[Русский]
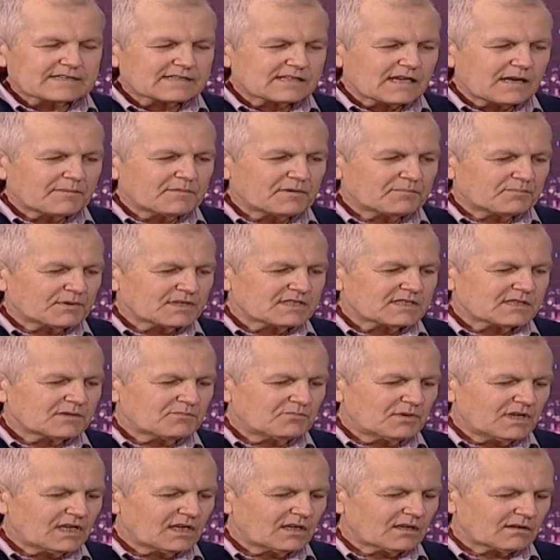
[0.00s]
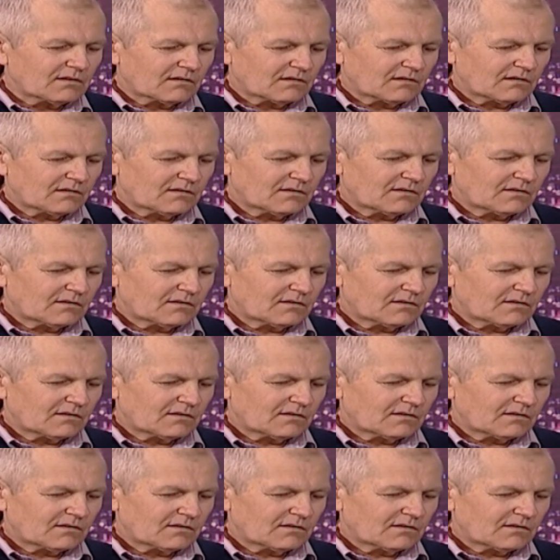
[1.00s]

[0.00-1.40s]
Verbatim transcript: сами по себе